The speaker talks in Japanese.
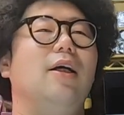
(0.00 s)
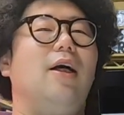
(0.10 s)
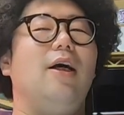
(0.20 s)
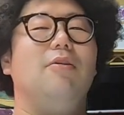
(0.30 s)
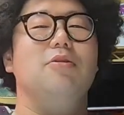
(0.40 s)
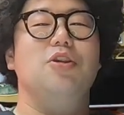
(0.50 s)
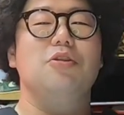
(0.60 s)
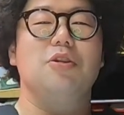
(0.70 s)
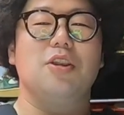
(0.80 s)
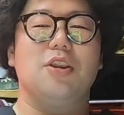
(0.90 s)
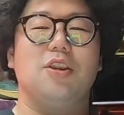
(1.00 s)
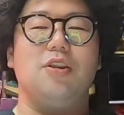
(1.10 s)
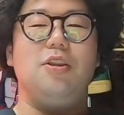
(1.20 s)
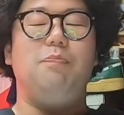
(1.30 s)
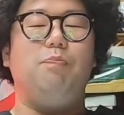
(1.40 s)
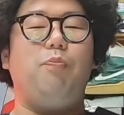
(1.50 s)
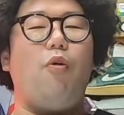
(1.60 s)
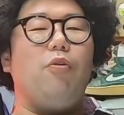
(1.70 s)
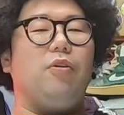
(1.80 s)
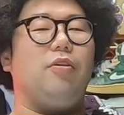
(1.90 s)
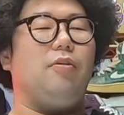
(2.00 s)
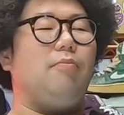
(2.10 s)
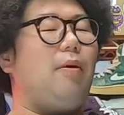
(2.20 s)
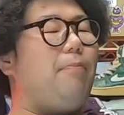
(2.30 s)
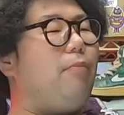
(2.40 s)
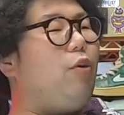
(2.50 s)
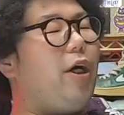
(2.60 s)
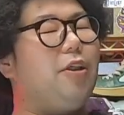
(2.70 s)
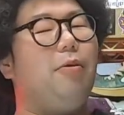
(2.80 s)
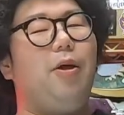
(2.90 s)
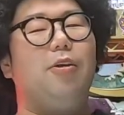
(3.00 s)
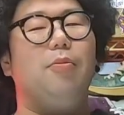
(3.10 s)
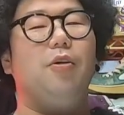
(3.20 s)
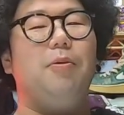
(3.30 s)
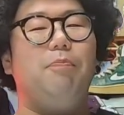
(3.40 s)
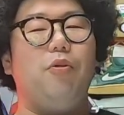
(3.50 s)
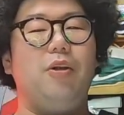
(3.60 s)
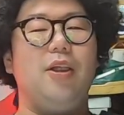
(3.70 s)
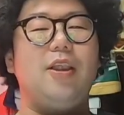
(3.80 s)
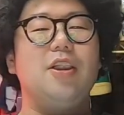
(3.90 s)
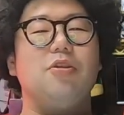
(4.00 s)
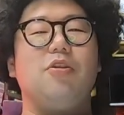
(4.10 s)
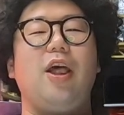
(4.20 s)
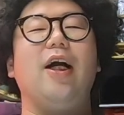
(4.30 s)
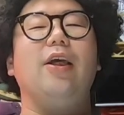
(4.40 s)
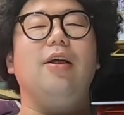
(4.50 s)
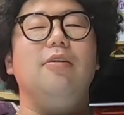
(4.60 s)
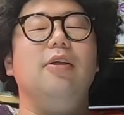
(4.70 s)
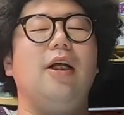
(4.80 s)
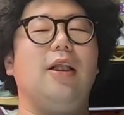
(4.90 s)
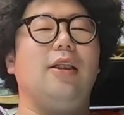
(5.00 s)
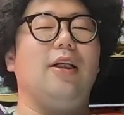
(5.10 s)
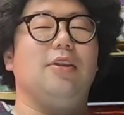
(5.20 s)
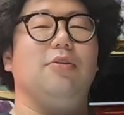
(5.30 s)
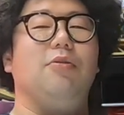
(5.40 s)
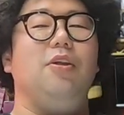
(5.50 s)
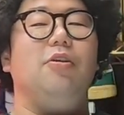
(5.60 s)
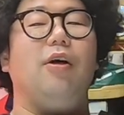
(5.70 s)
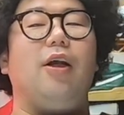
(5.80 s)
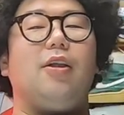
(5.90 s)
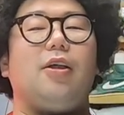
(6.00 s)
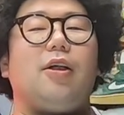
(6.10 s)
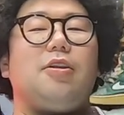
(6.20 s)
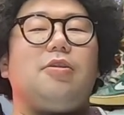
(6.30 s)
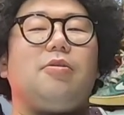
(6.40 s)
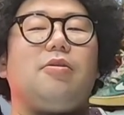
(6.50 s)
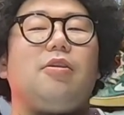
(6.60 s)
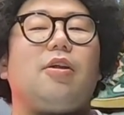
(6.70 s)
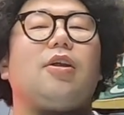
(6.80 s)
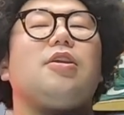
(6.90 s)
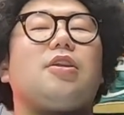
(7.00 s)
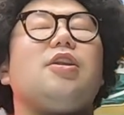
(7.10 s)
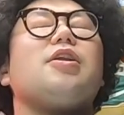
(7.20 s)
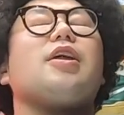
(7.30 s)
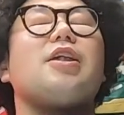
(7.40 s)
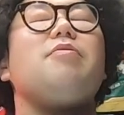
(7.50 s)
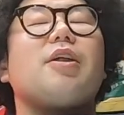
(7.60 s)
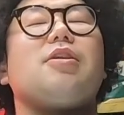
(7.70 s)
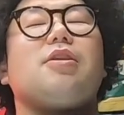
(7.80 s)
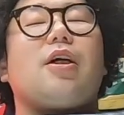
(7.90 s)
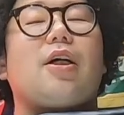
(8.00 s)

ジュース1本、まあ、500のペットボトル1本入れて、ちょっと出かけるぐらいだったらすごいいいのかなって感じがします。